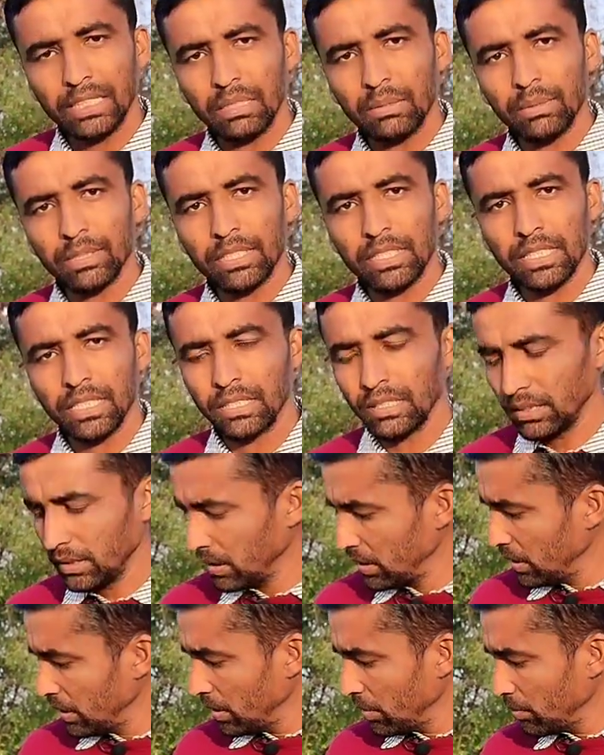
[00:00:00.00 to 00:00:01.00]
দেখতে পাচ্ছেন
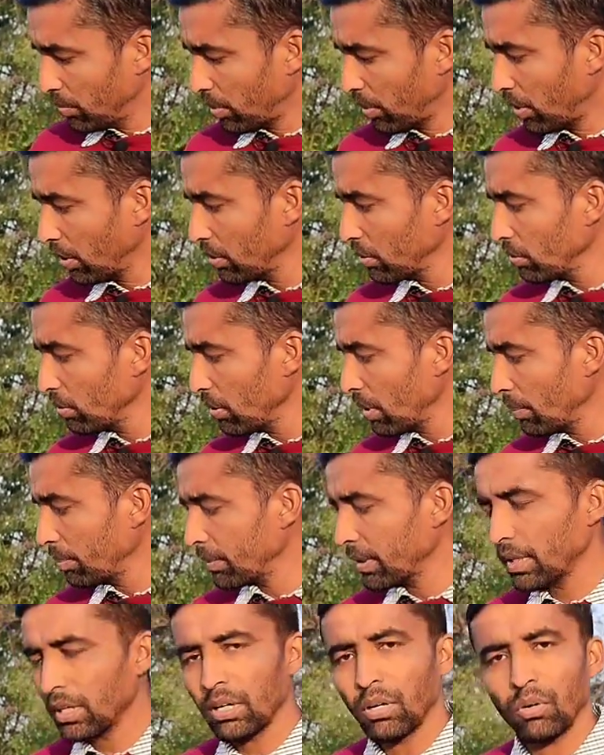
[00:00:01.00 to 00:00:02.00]
ফলগুলো
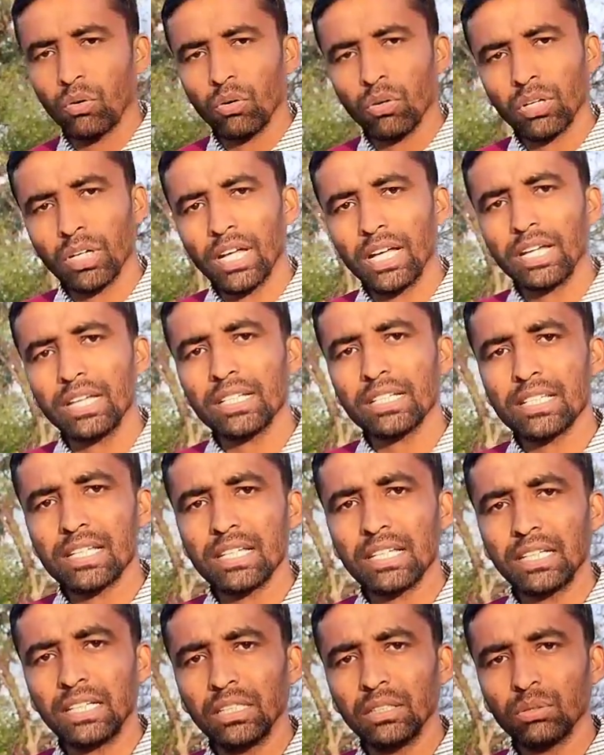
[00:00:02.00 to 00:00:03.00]
আপনারা
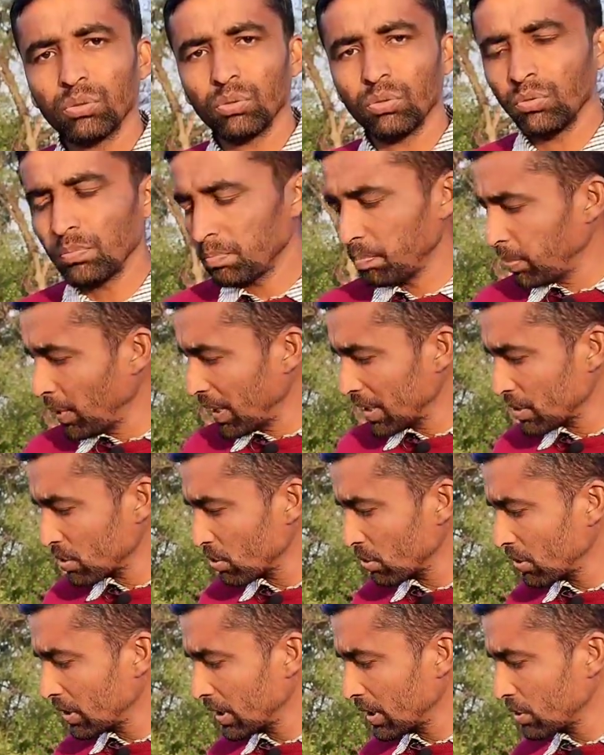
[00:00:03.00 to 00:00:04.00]
অনায়াসেই কিন্তু
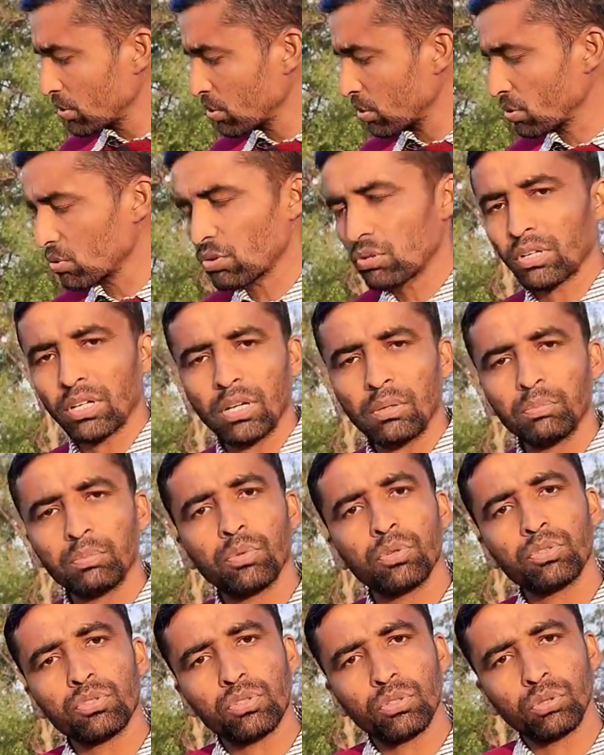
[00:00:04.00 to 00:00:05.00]
পাঁচশো থেকে ছশো গ্রাম
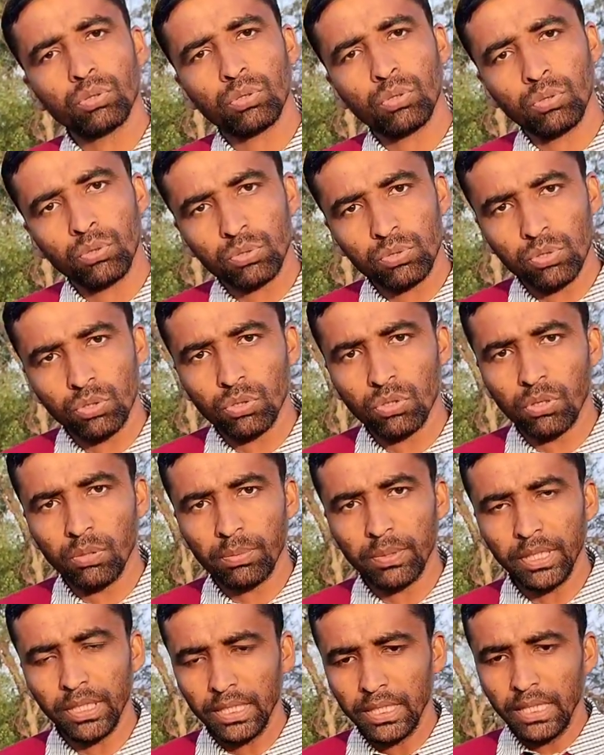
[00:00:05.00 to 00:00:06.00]
পর্যন্ত ওজন
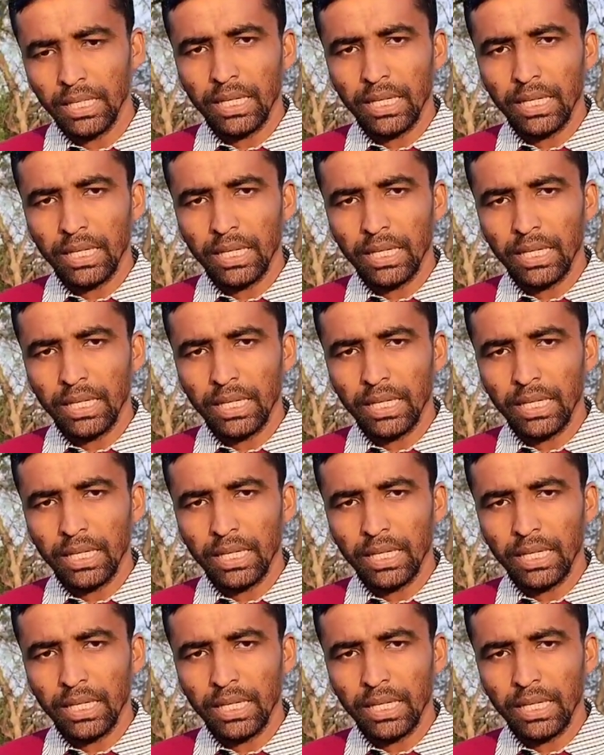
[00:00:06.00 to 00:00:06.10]
হবে